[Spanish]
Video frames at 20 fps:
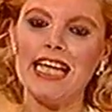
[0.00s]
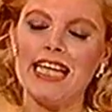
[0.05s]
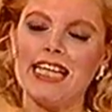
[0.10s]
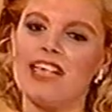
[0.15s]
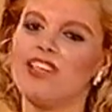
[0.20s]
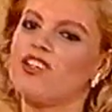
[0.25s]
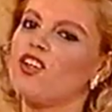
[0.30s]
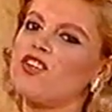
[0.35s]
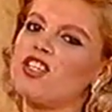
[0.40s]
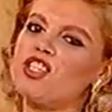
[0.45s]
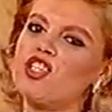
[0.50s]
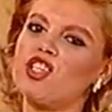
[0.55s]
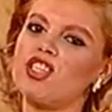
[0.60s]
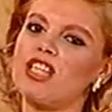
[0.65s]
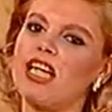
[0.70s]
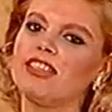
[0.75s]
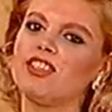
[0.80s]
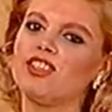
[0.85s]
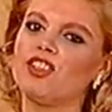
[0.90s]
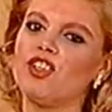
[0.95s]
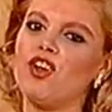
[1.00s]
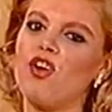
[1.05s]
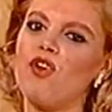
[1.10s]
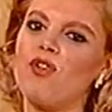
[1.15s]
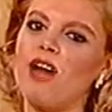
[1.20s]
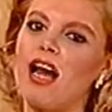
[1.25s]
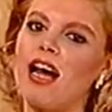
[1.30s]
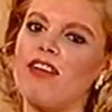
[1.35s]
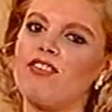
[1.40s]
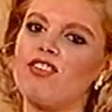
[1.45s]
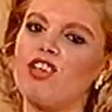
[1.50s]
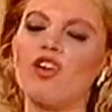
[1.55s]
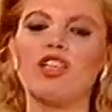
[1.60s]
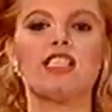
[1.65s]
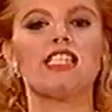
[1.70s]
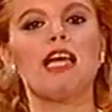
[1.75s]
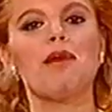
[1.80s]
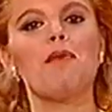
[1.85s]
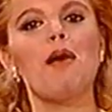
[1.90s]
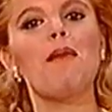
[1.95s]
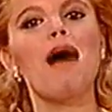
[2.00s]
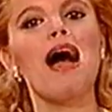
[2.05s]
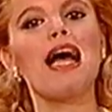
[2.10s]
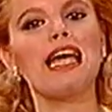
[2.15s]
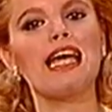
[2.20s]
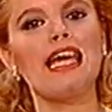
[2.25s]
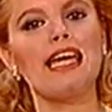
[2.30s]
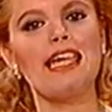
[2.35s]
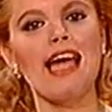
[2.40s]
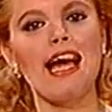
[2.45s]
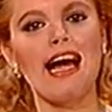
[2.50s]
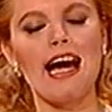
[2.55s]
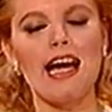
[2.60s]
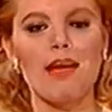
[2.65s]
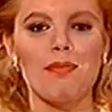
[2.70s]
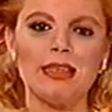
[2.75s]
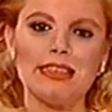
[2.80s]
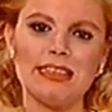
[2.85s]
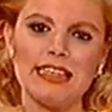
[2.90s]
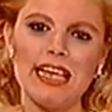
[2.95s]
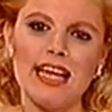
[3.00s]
y entonces nos cantó una canción que se llamaba Aquella Carmen.